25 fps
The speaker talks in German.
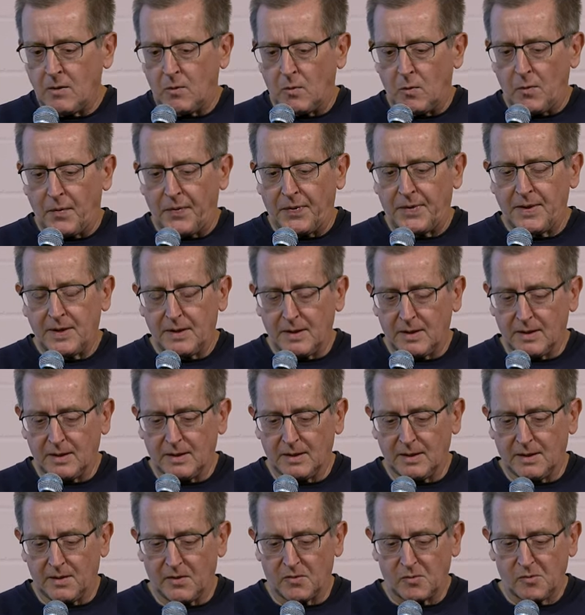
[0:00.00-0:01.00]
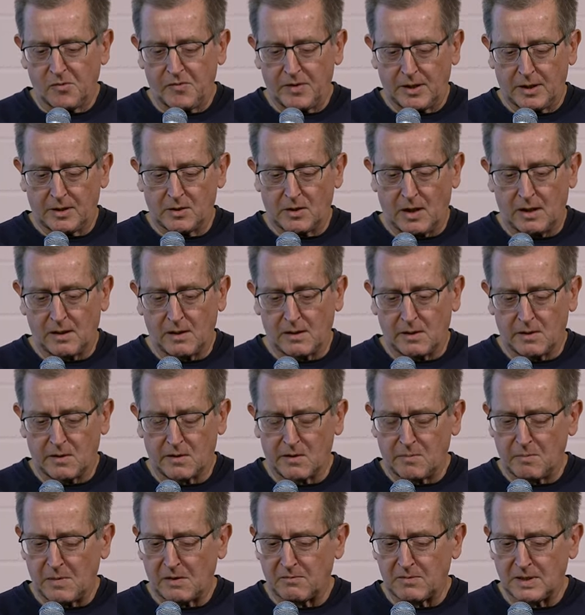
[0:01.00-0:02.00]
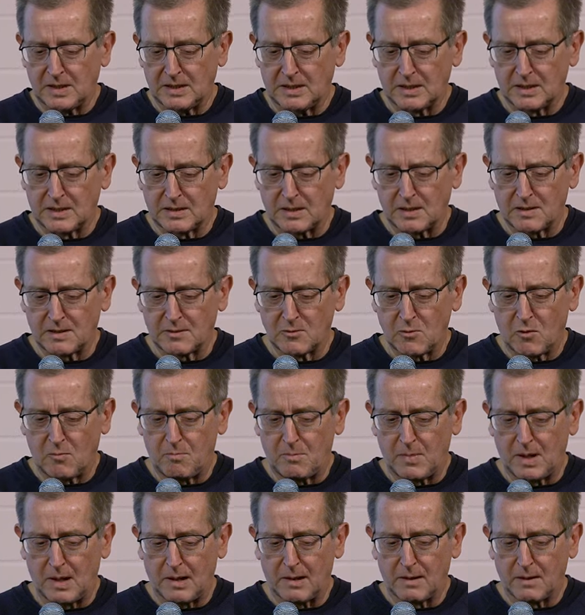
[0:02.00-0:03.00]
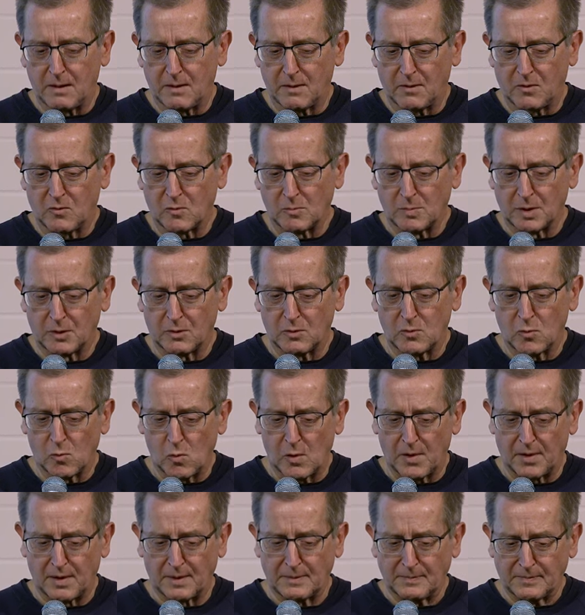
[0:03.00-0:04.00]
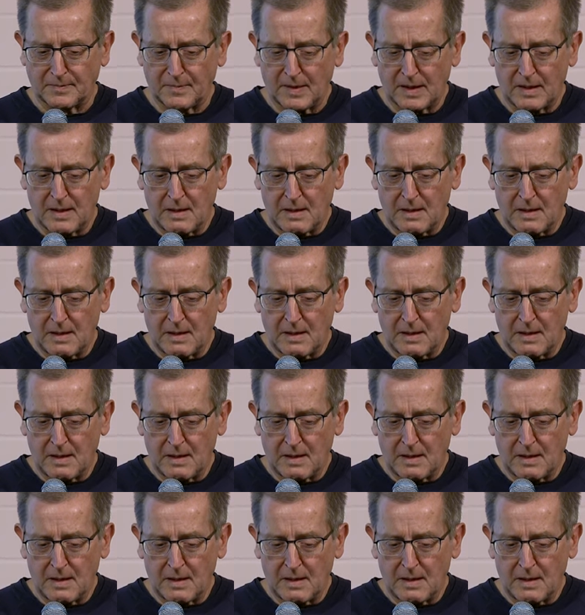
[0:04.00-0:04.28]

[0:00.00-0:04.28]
Und äh, insofern ist es mir wichtig, das nochmal äh, zu betonen.